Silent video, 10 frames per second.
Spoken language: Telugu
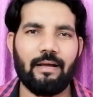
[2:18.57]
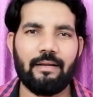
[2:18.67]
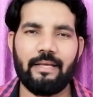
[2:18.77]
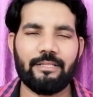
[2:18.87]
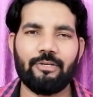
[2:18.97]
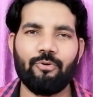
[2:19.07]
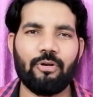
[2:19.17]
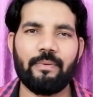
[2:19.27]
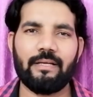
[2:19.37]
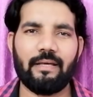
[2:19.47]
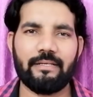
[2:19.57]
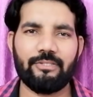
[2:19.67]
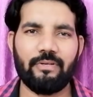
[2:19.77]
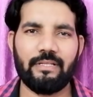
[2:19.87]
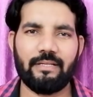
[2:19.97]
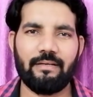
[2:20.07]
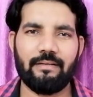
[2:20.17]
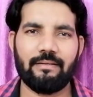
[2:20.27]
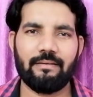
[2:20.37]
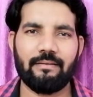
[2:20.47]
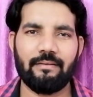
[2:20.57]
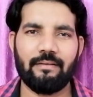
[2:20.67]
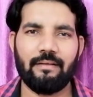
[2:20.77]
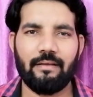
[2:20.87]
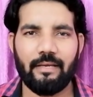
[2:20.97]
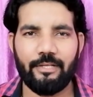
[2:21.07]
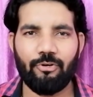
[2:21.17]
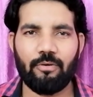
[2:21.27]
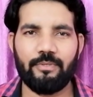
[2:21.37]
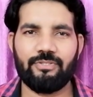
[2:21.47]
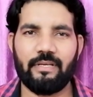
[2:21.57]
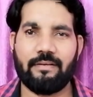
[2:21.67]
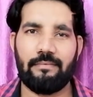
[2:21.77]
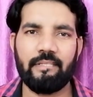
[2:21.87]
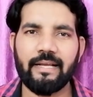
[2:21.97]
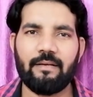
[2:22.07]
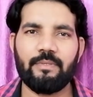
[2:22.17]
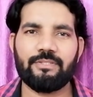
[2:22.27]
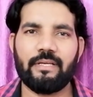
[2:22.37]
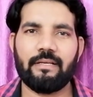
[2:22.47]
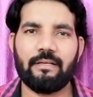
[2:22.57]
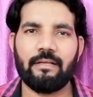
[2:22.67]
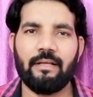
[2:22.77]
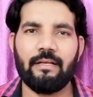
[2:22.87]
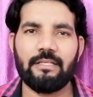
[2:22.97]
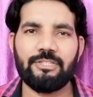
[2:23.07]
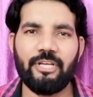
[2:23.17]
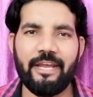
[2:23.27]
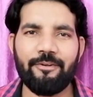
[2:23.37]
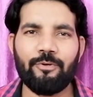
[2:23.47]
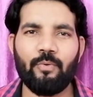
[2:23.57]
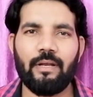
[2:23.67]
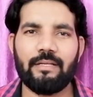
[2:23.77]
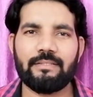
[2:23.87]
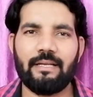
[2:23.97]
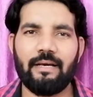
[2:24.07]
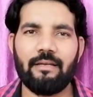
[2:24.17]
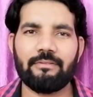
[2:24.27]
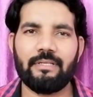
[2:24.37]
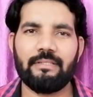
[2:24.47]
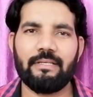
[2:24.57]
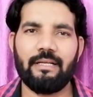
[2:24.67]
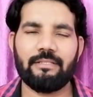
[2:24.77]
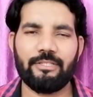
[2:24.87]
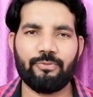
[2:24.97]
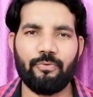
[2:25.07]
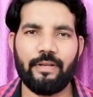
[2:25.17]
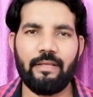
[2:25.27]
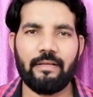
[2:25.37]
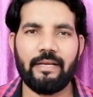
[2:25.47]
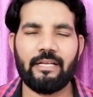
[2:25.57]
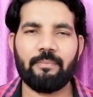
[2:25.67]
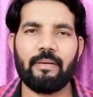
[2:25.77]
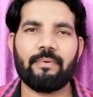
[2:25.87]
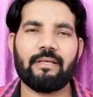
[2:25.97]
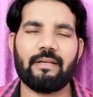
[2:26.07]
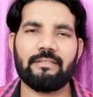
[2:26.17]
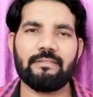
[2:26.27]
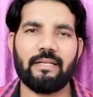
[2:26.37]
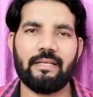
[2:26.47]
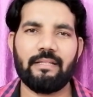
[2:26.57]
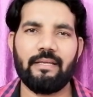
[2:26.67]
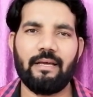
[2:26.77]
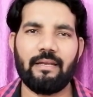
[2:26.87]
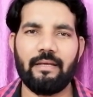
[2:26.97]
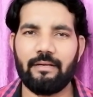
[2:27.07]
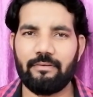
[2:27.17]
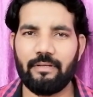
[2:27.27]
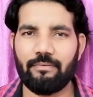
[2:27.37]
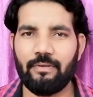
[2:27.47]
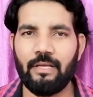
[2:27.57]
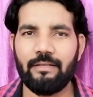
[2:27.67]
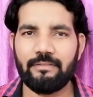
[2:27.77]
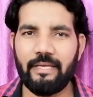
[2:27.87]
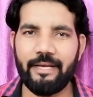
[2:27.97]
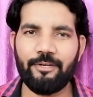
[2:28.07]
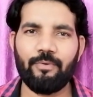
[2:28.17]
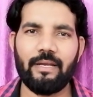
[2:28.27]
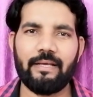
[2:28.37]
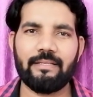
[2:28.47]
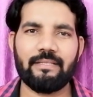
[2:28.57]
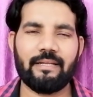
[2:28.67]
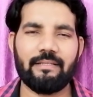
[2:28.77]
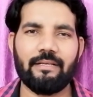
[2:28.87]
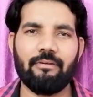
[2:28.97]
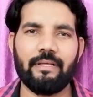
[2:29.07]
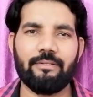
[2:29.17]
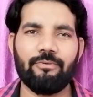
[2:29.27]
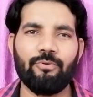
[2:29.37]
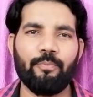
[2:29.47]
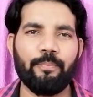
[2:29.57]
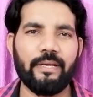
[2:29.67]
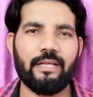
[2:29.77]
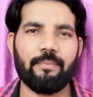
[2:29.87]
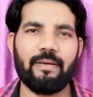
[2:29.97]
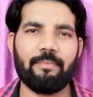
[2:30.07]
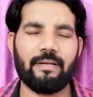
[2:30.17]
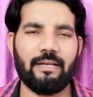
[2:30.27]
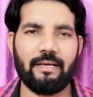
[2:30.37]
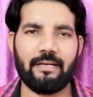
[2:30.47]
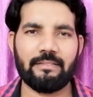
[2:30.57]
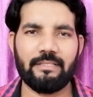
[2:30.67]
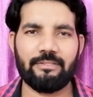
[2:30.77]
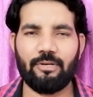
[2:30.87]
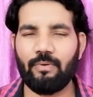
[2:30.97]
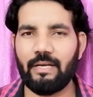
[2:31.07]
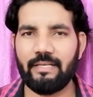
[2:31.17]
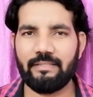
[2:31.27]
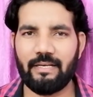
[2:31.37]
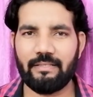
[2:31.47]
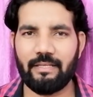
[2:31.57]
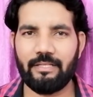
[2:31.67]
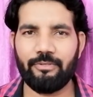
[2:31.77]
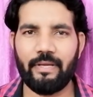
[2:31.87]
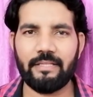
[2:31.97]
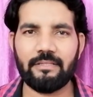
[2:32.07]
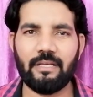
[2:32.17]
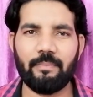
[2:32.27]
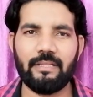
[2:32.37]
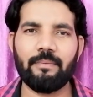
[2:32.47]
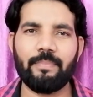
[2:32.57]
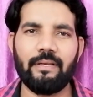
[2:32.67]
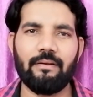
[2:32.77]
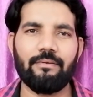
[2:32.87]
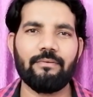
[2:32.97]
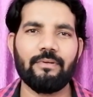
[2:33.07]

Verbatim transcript: అంటే ఎంత ఘోరమైన కరెక్షన్ అయింది కదా ఇది ఒక మిస్టేక్ సెకండ్ మిస్టేక్ జేఎన్టీ వాళ్ళ సలహాలు సందేహాలు తీసుకొని ఇంటర్ పేపర్ కరెక్షన్ జరిగింది అని అంటున్నారు జేఎన్టీ వాళ్ళకే సరిగ్గా దిక్కు లేదు బీటెక్ పేపర్లు ఎలా కరెక్ట్ చేస్తారో వాళ్ళకే సరిగ్గా తెలియదు ఎంతమంది పిల్లలు